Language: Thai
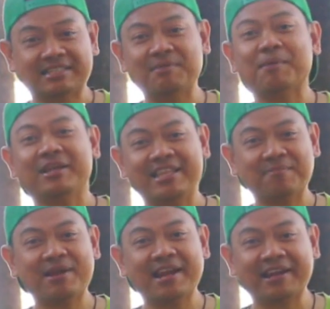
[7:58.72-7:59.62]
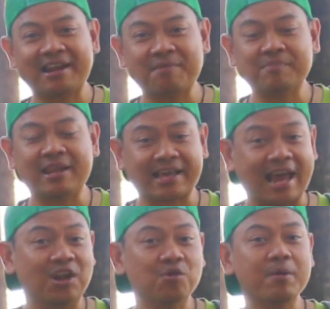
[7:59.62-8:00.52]
สำหรับในเทปหน้านะครับราย
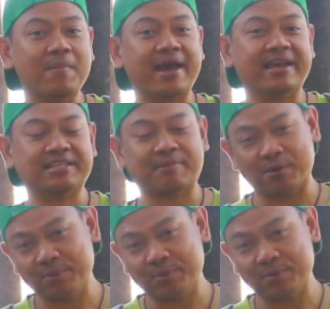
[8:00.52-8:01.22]
การโลกใบใหม่ จะพา